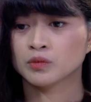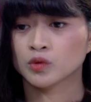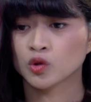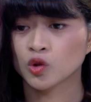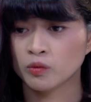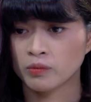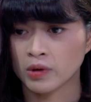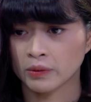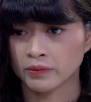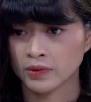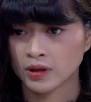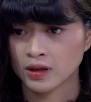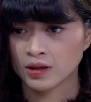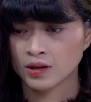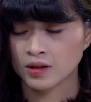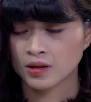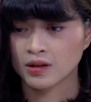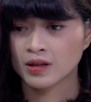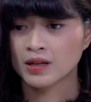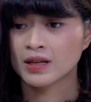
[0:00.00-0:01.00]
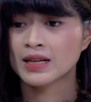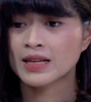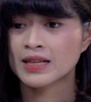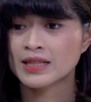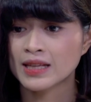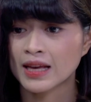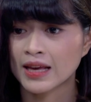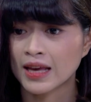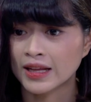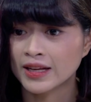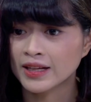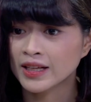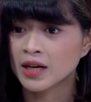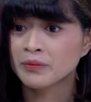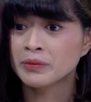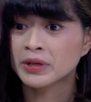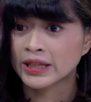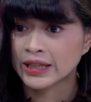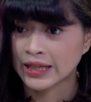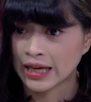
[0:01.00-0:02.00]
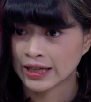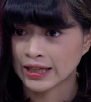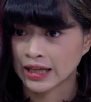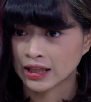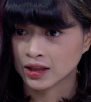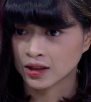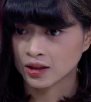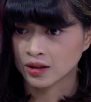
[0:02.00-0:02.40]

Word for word: Mam, tunggu, Mam. Saya ini nggak berkhianat.